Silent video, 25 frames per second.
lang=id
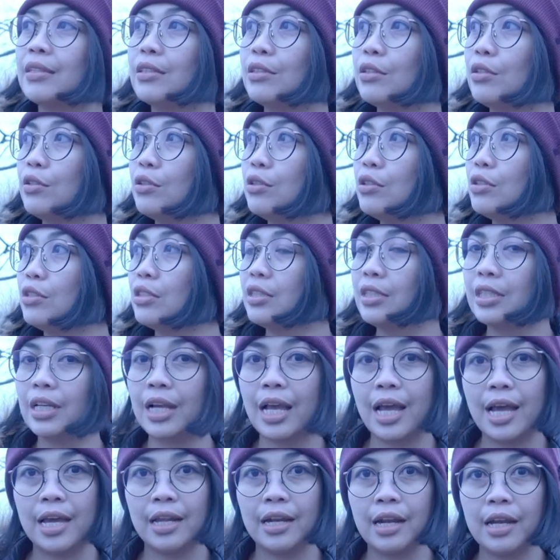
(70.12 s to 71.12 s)
Terus
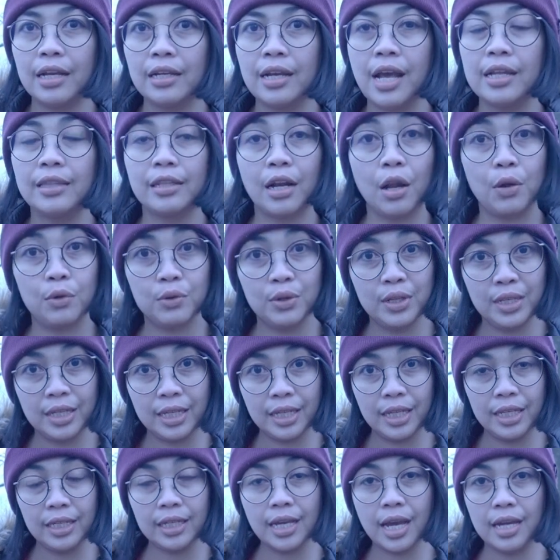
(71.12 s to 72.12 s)
sekarang nggak terlalu
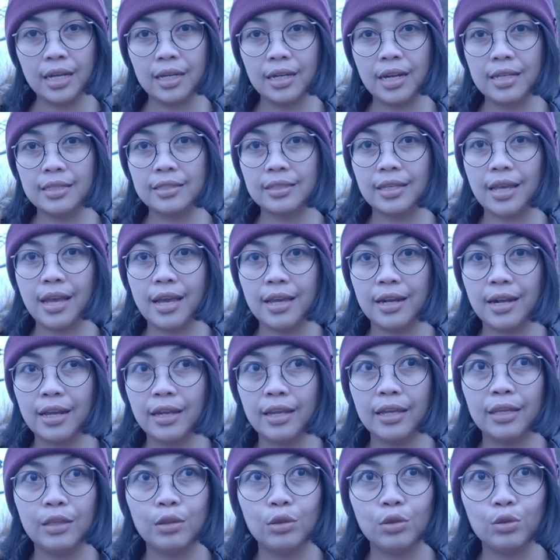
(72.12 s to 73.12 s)
dingin karena
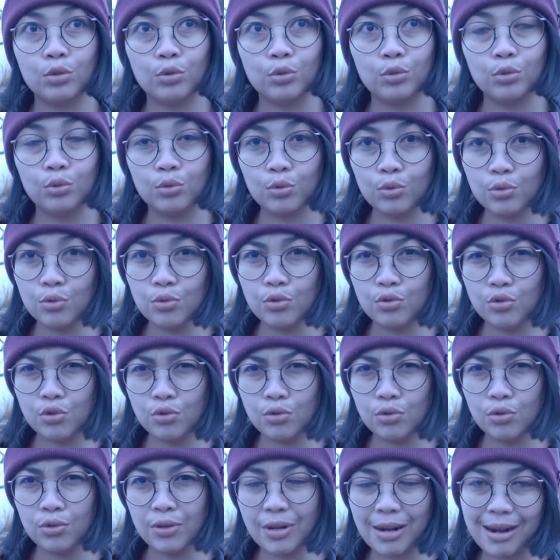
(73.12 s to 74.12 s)
sekarang itu 7
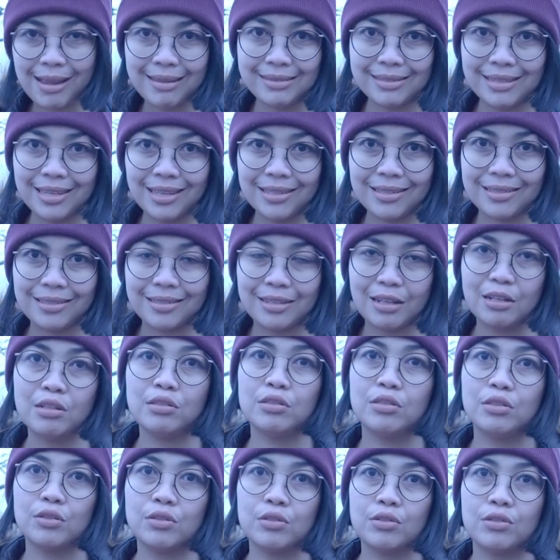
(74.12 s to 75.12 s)
derajat
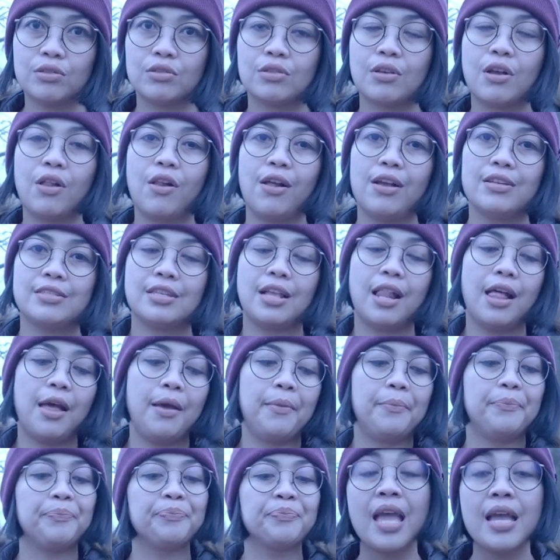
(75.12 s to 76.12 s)
Celcius kalau nggak salah.
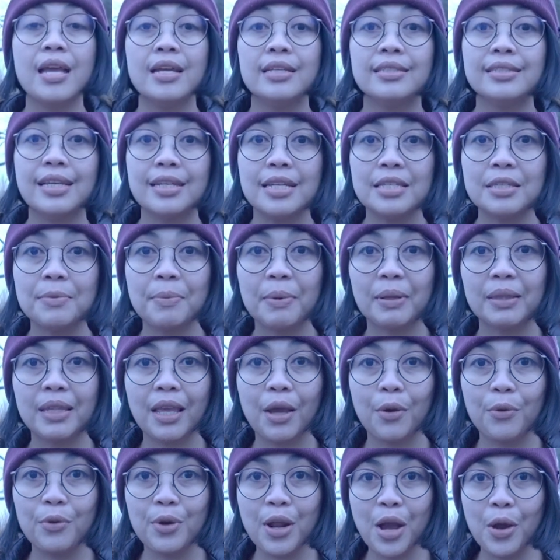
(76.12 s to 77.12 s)
Jadi
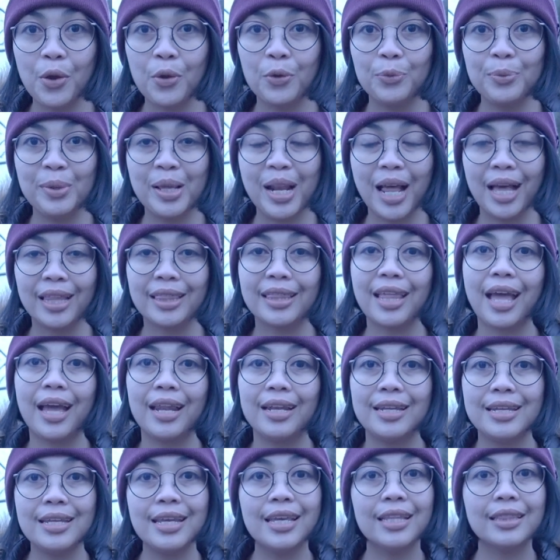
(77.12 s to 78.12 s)
seperti yang udah aku bilang
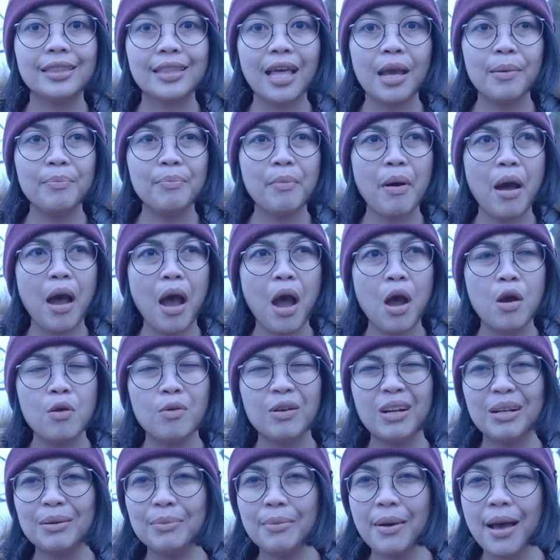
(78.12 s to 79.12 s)
tadi, kita
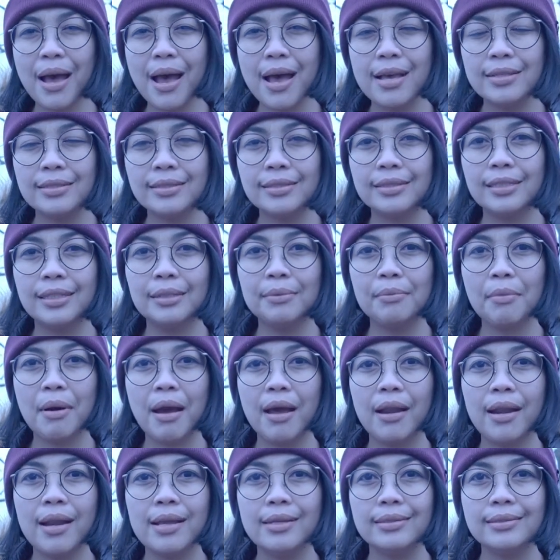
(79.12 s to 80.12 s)
mau ngebahas
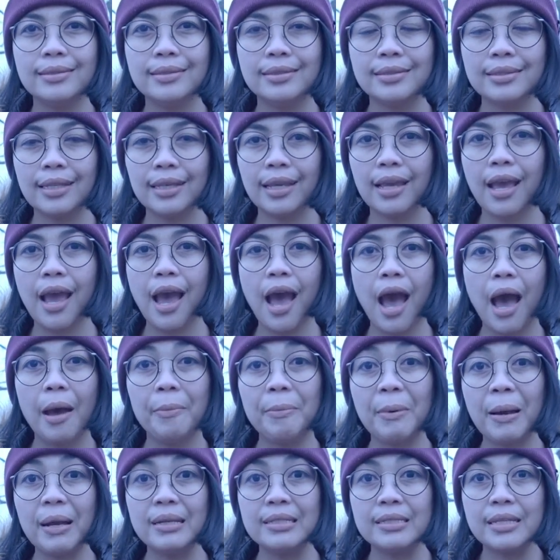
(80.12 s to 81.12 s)
gimana sih
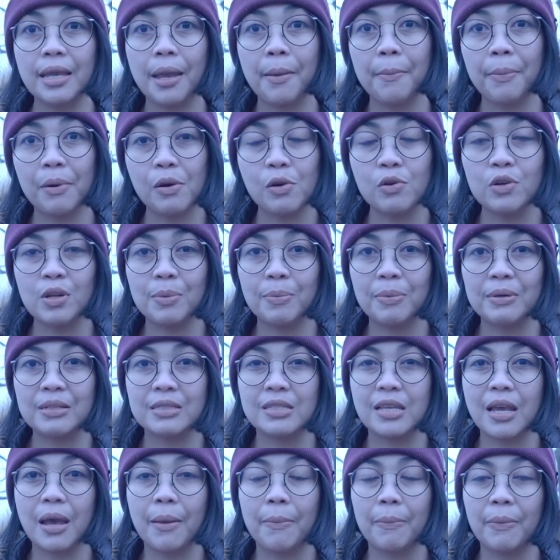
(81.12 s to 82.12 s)
apa aja yang perlu
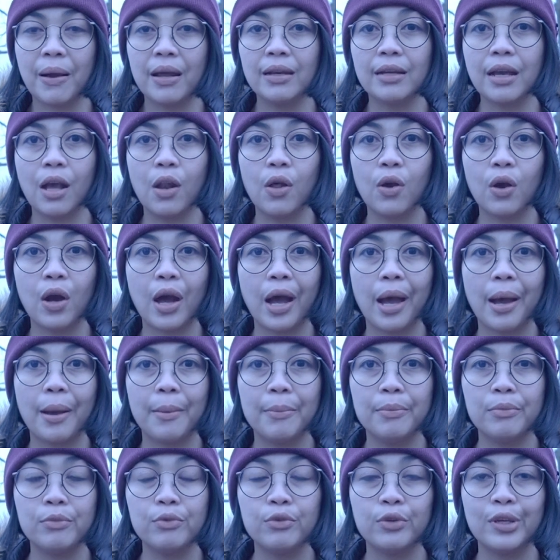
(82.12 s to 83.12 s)
dipersiapkan kalau
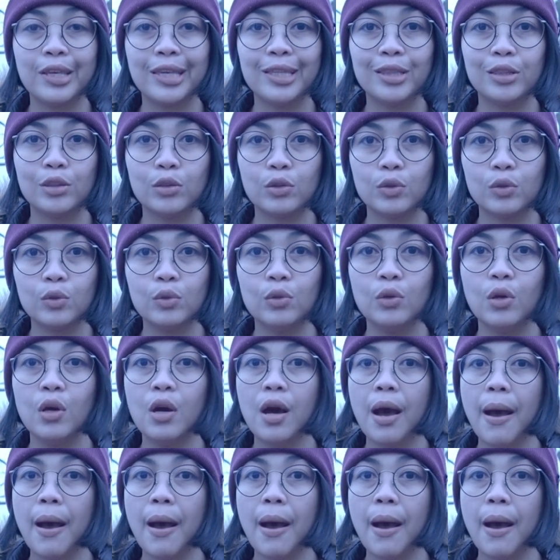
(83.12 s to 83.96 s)
kamu itu